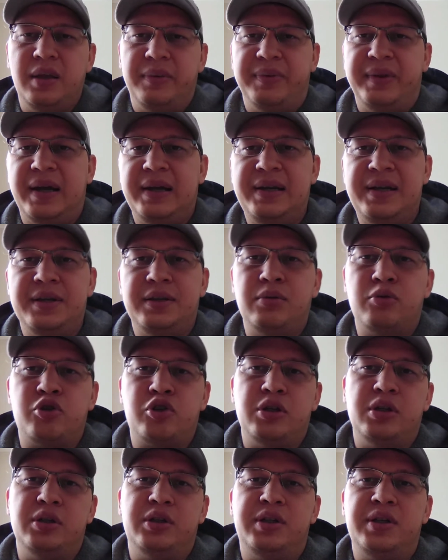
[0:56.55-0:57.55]
Далее это
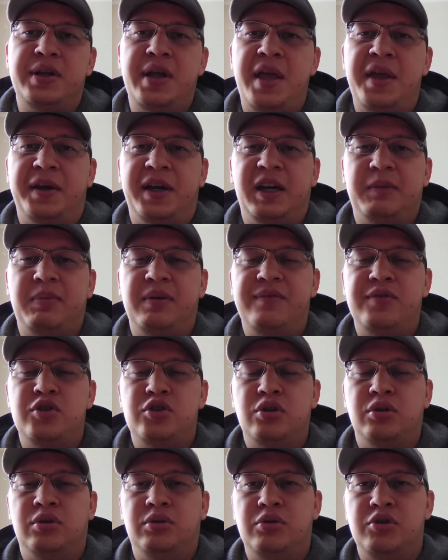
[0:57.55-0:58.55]
уже лотерея как повезет.